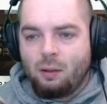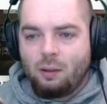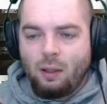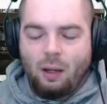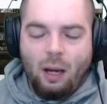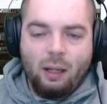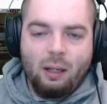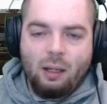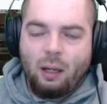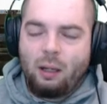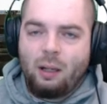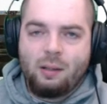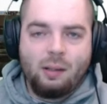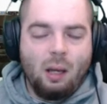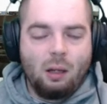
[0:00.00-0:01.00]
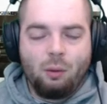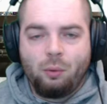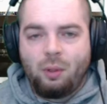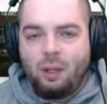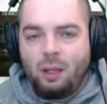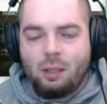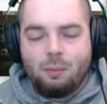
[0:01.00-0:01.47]
der eine kann dann sagen,
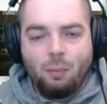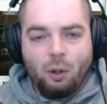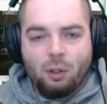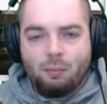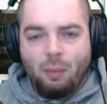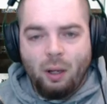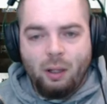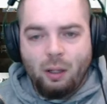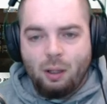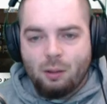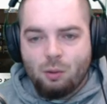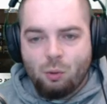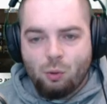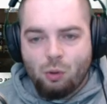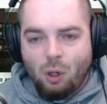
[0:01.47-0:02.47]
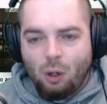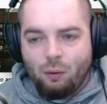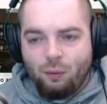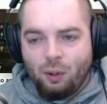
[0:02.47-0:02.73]
okay, ich möchte meine Zuschauer